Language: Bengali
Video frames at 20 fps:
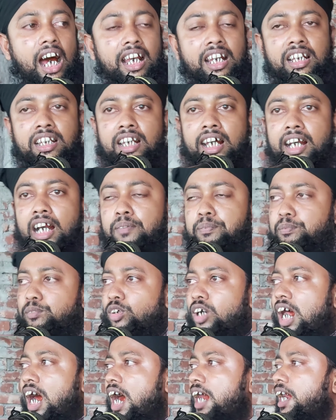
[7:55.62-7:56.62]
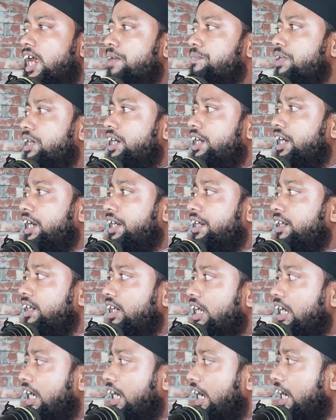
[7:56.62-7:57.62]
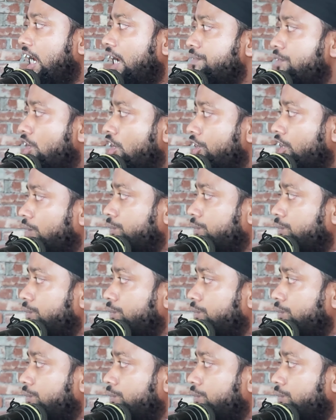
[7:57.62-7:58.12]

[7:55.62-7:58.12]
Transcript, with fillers: আল্লাহ রব্বুল আলমিন এমন